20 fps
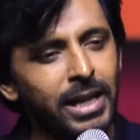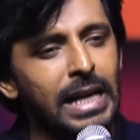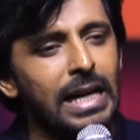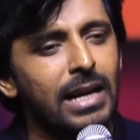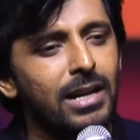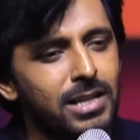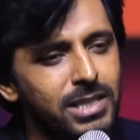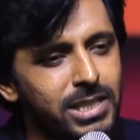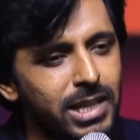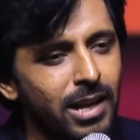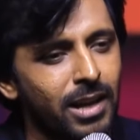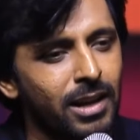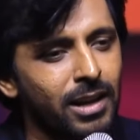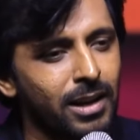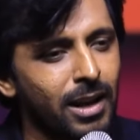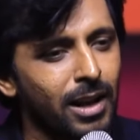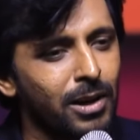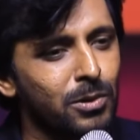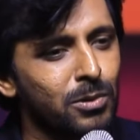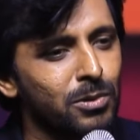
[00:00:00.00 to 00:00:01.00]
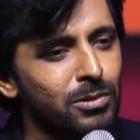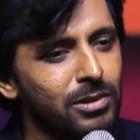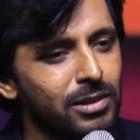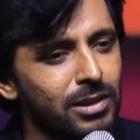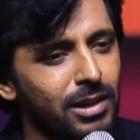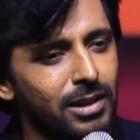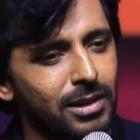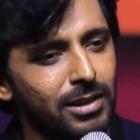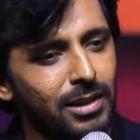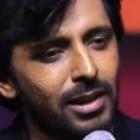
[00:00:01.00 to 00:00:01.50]
ఇంకా చేయాలని
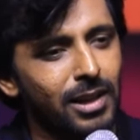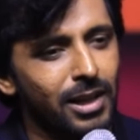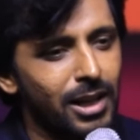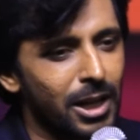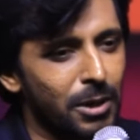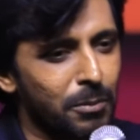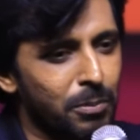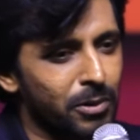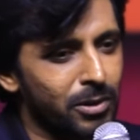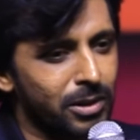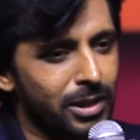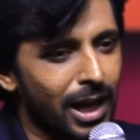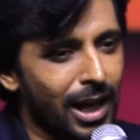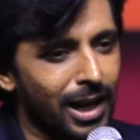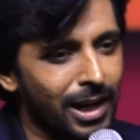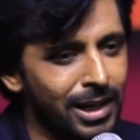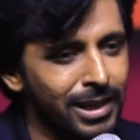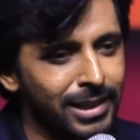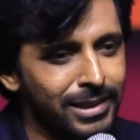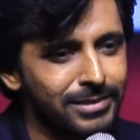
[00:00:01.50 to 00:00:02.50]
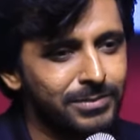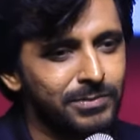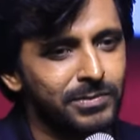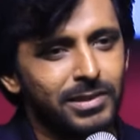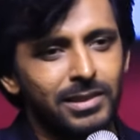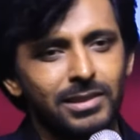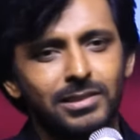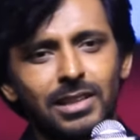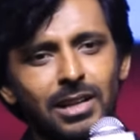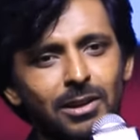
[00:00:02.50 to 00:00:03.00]
అనుకుంటున్నా ఇప్పుడు డార్లింగ్
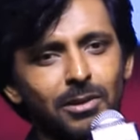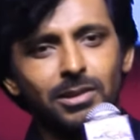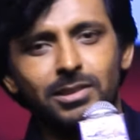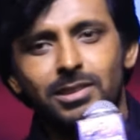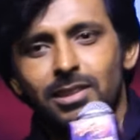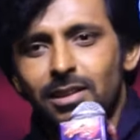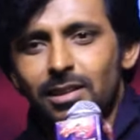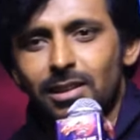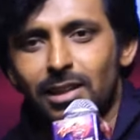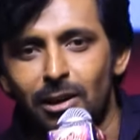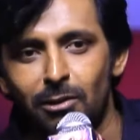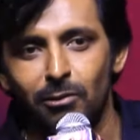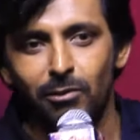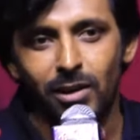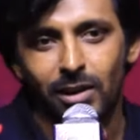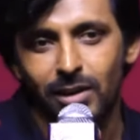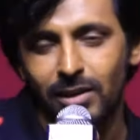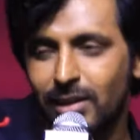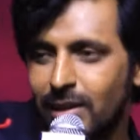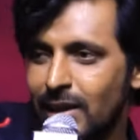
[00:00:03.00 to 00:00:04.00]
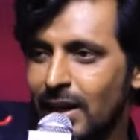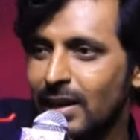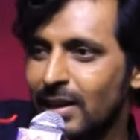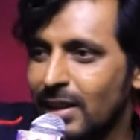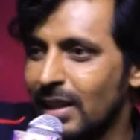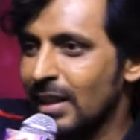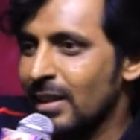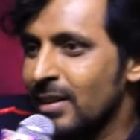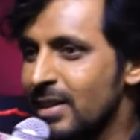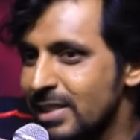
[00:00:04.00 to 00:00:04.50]
తర్వాత లవ్వర్ ఇట్లాంటిది
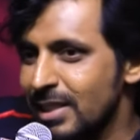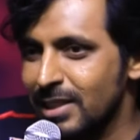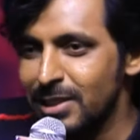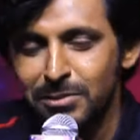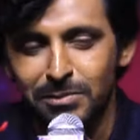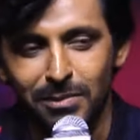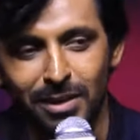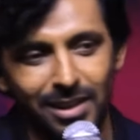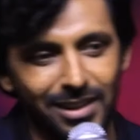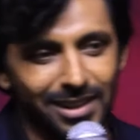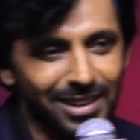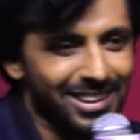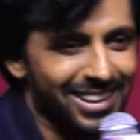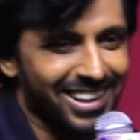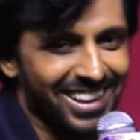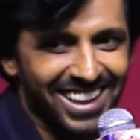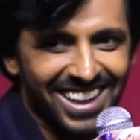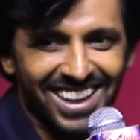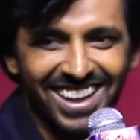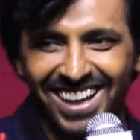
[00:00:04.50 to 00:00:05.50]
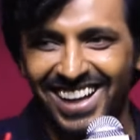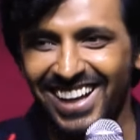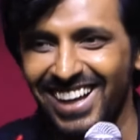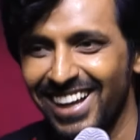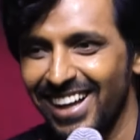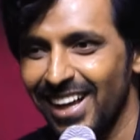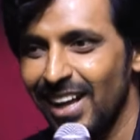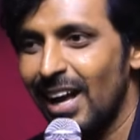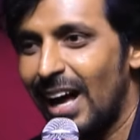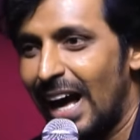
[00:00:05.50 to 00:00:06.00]
ఏదైనా చేద్దాం మళ్ళీ
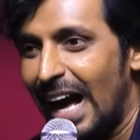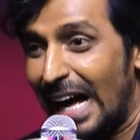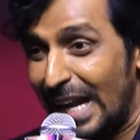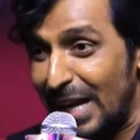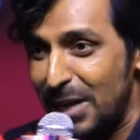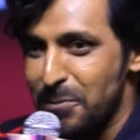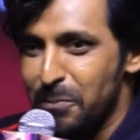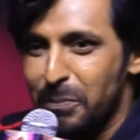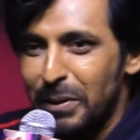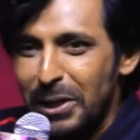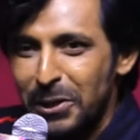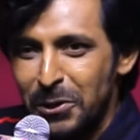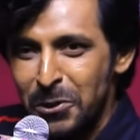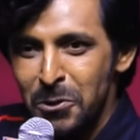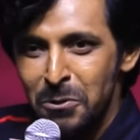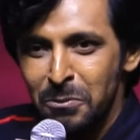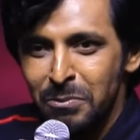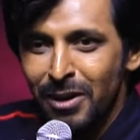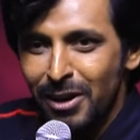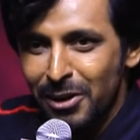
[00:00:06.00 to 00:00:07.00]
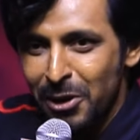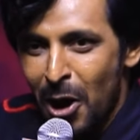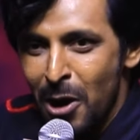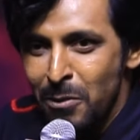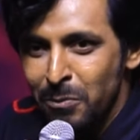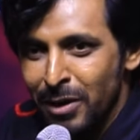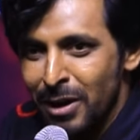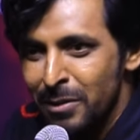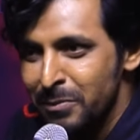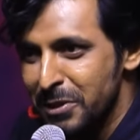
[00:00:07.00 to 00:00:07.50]
అరే ఇప్పుడే రోమ్
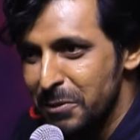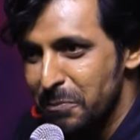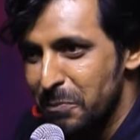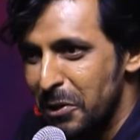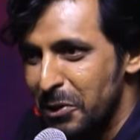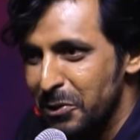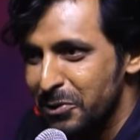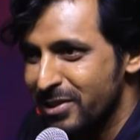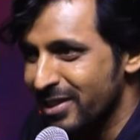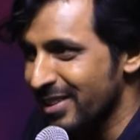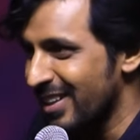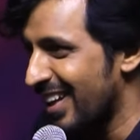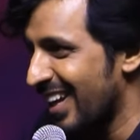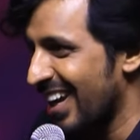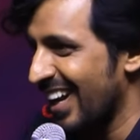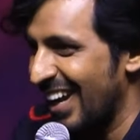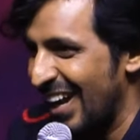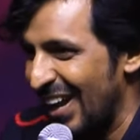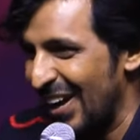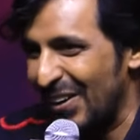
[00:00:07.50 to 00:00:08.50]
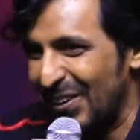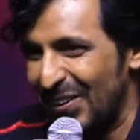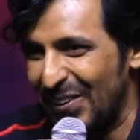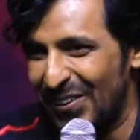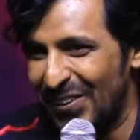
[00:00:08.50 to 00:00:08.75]
రామ్ కామ్స్ ఇప్పుడే వస్తున్నాయి నాకు